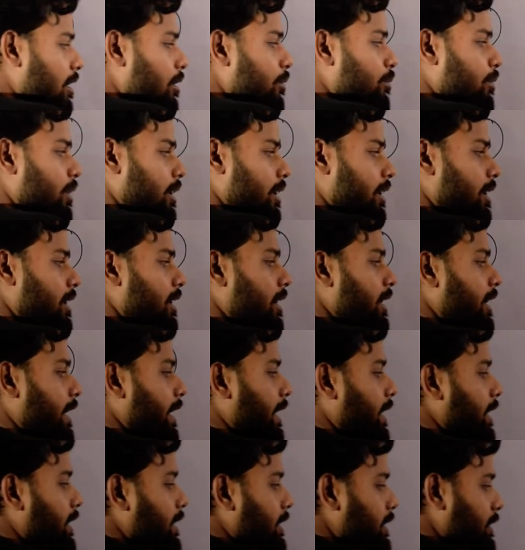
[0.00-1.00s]
हुआ है
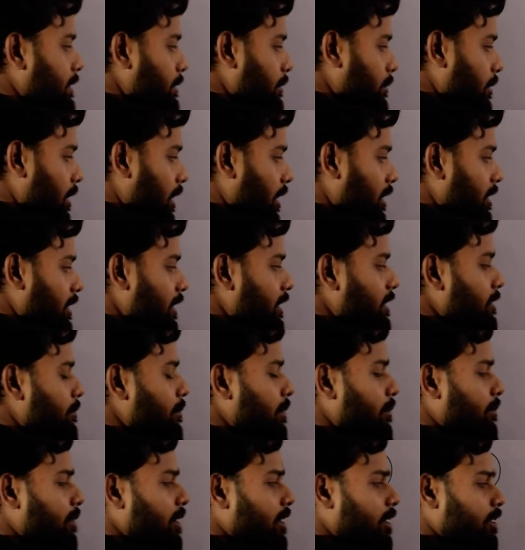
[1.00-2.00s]
इसमें अगर डेसिमल
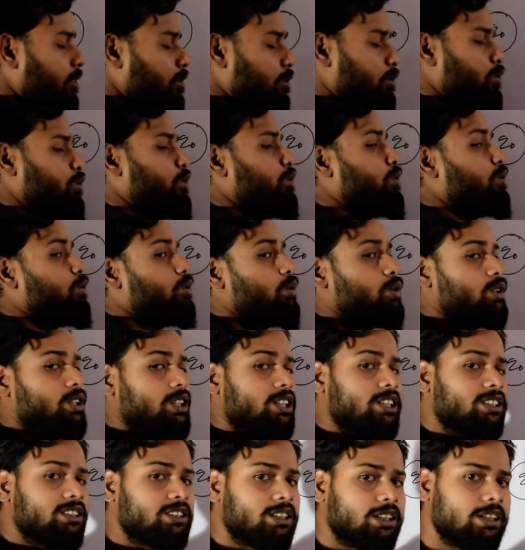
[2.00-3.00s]
में देखें तो जीरो होती
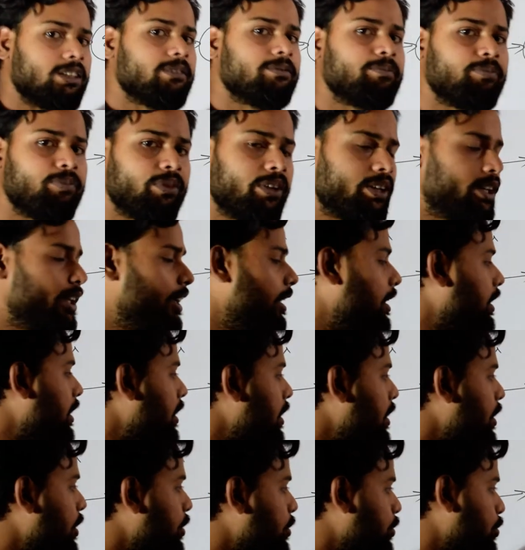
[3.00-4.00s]
है इसकी ठीक
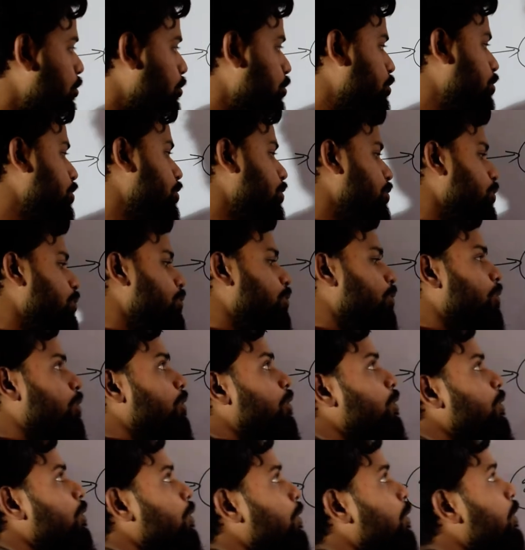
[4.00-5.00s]
तो जीरो
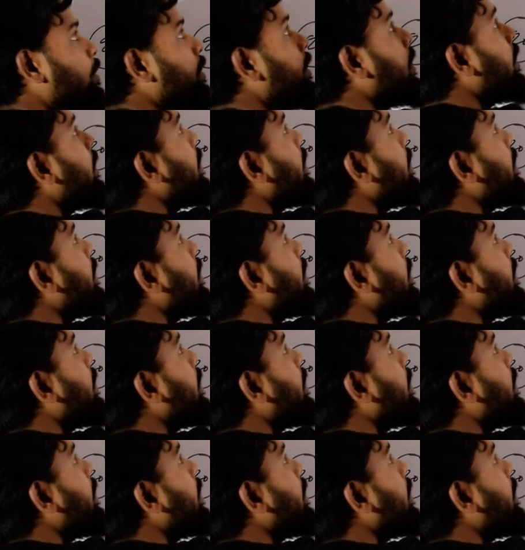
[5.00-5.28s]
यहाँ